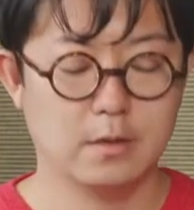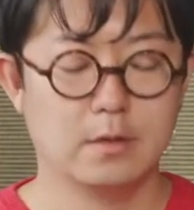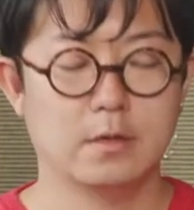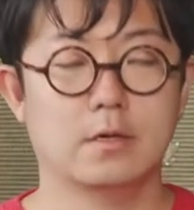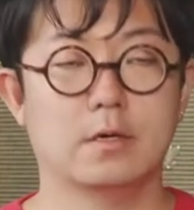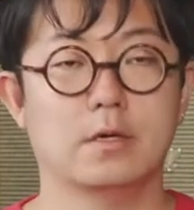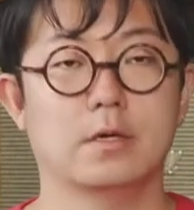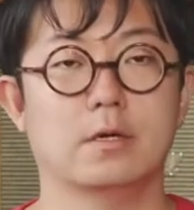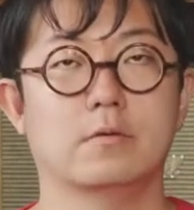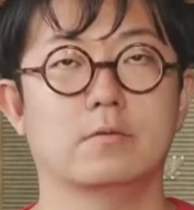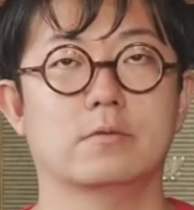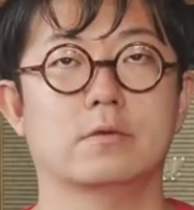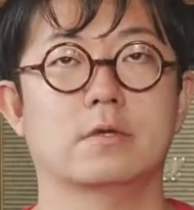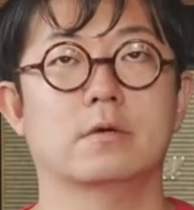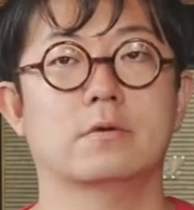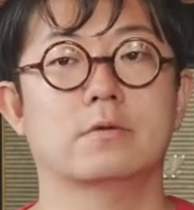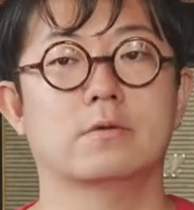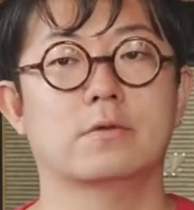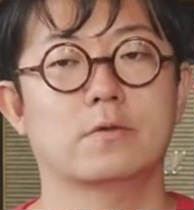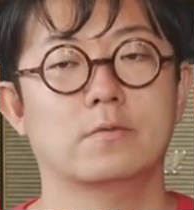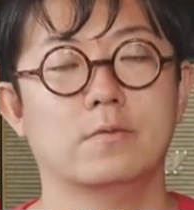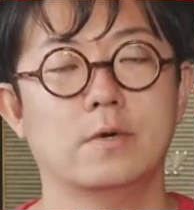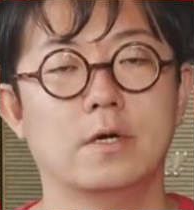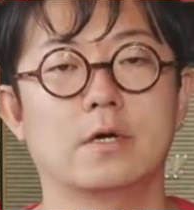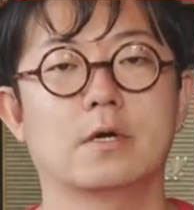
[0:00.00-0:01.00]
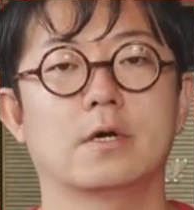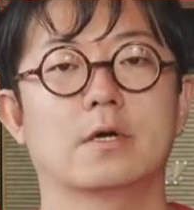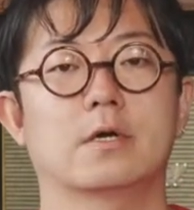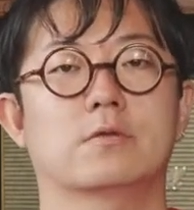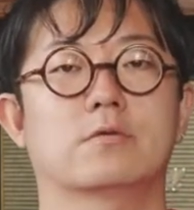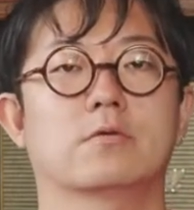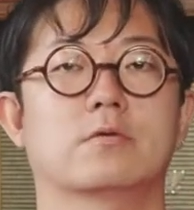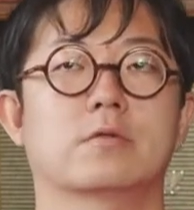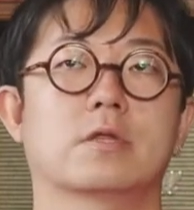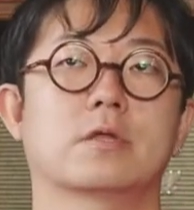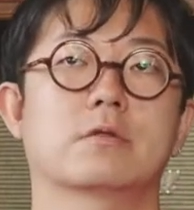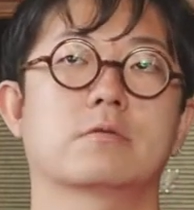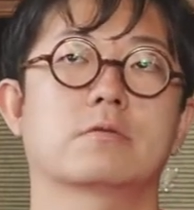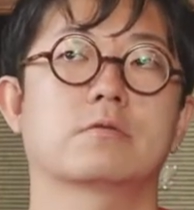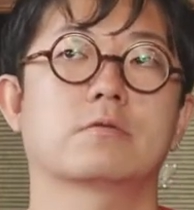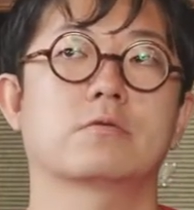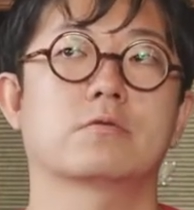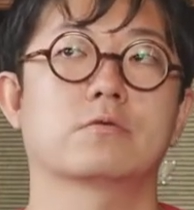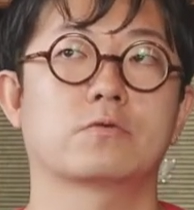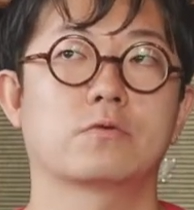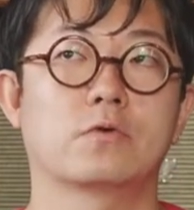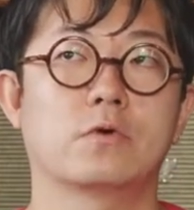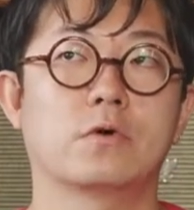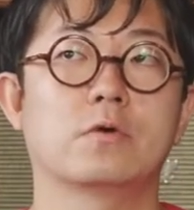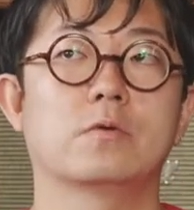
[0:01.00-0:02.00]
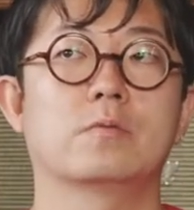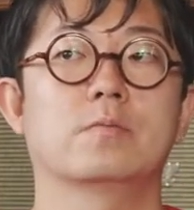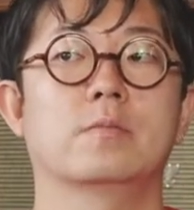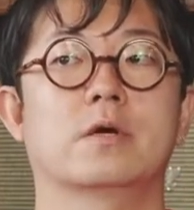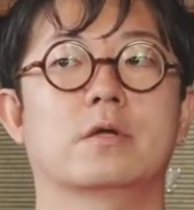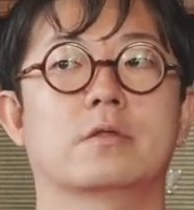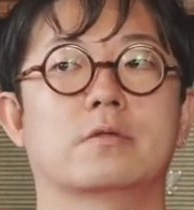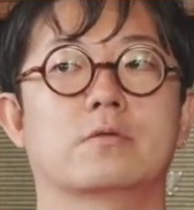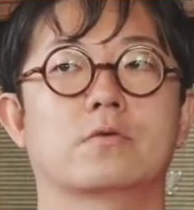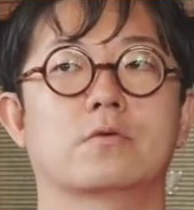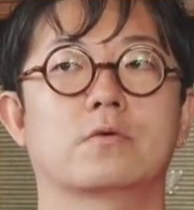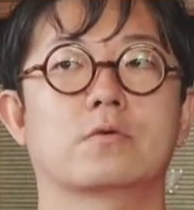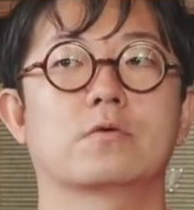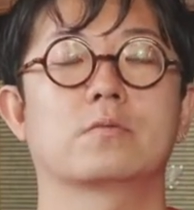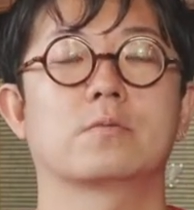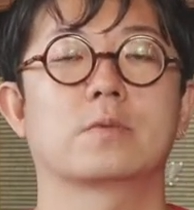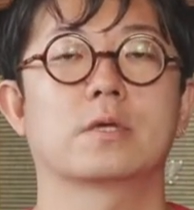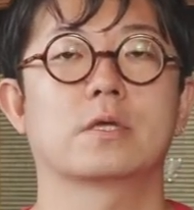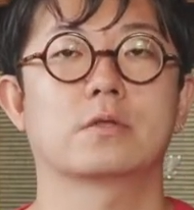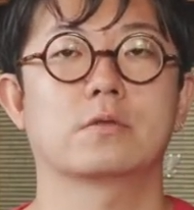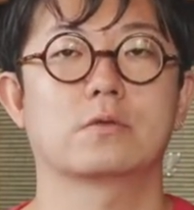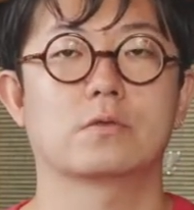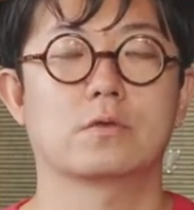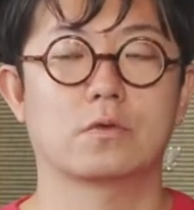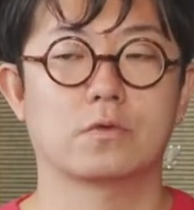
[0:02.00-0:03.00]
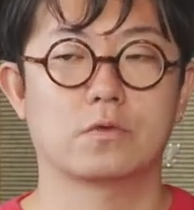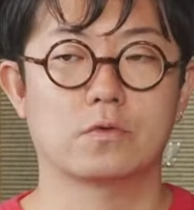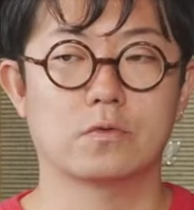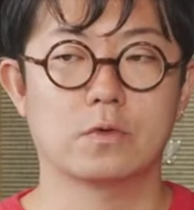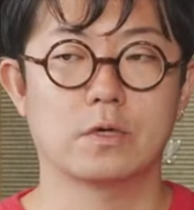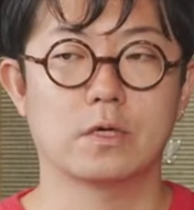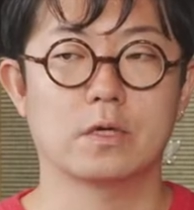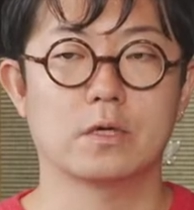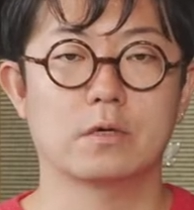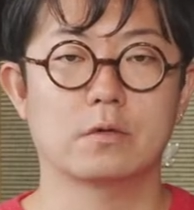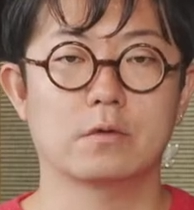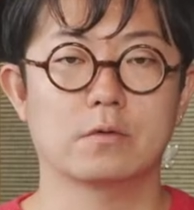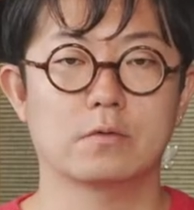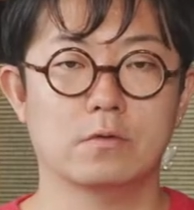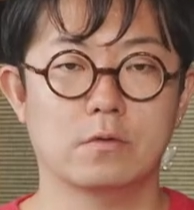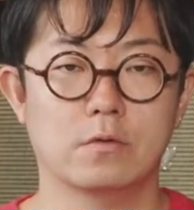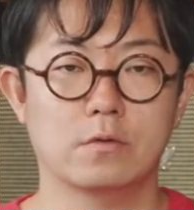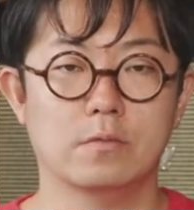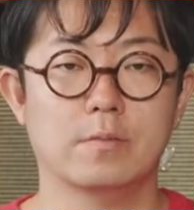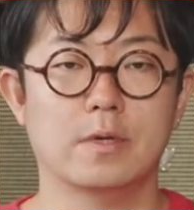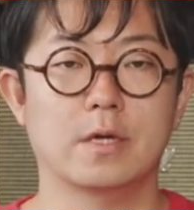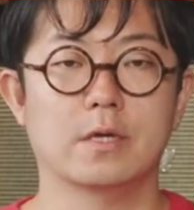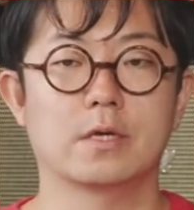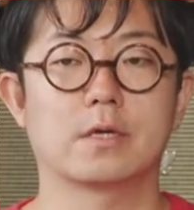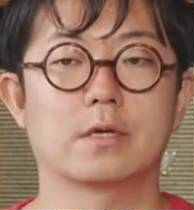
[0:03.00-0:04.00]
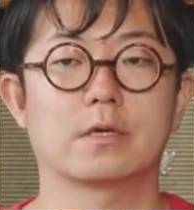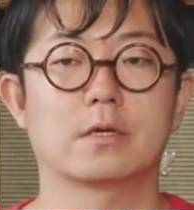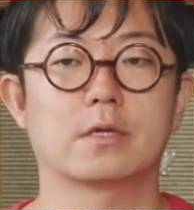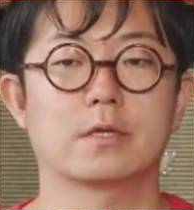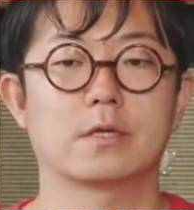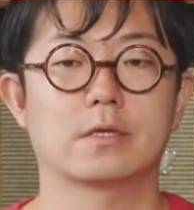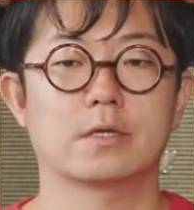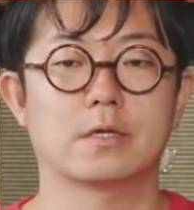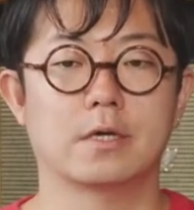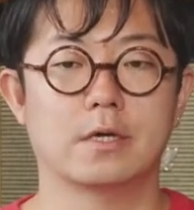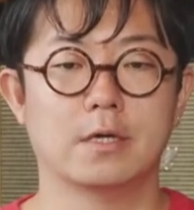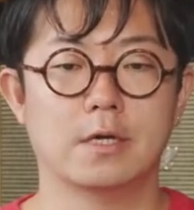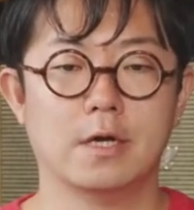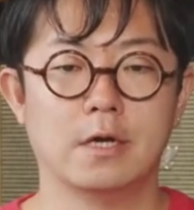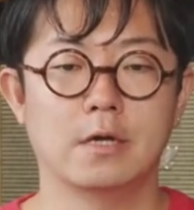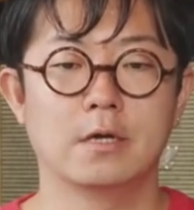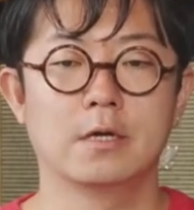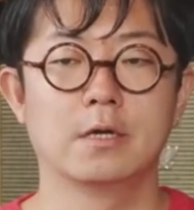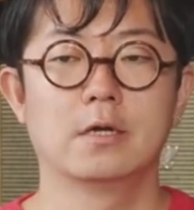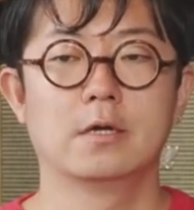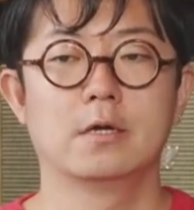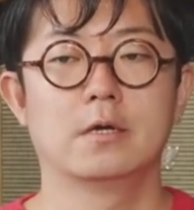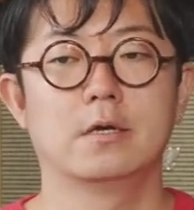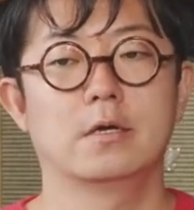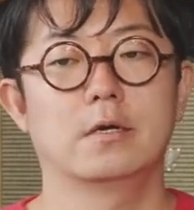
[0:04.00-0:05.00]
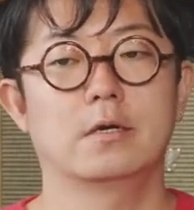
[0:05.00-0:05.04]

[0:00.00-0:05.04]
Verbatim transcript: えー、私は、えっと、戦争と、まあ、植民地主義の、まあ、歴史から